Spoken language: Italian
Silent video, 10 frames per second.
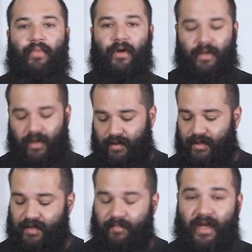pronti i
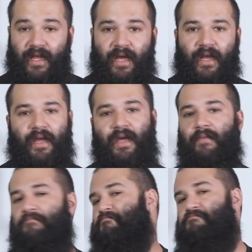nostri spiedini
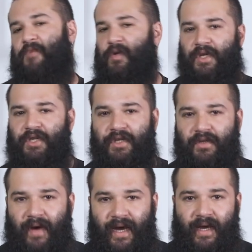ho
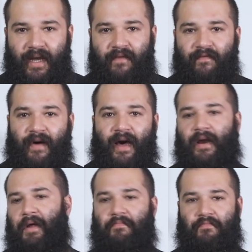deciso anche di
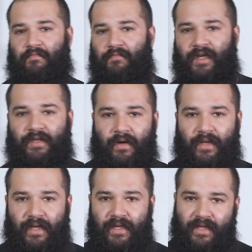fare una
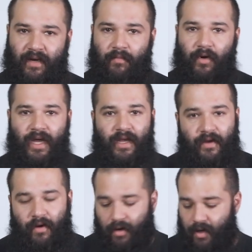sorta di
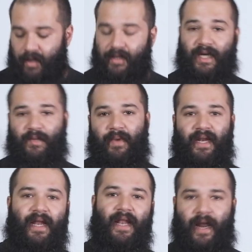sarmoriglio da
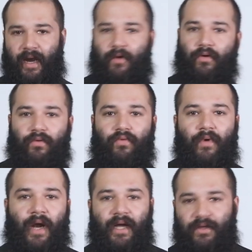spennellare in
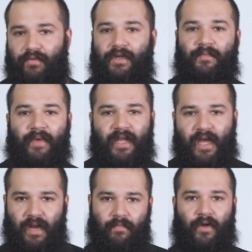cottura sugli
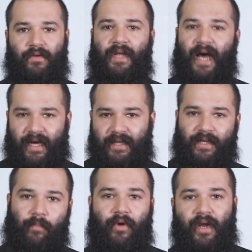spiedini in modo da
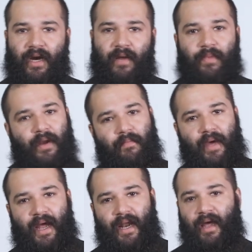insaporirli per
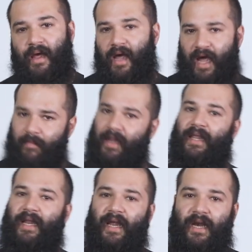bene e
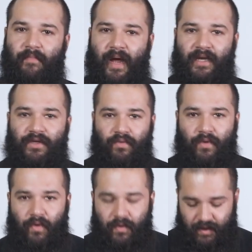mantenerli belli
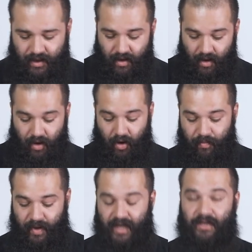succosi. Ho
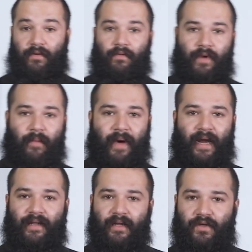preso una
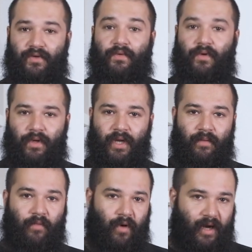parte di succo di
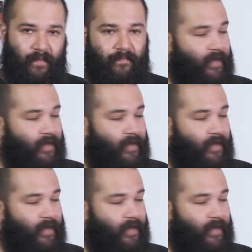limone,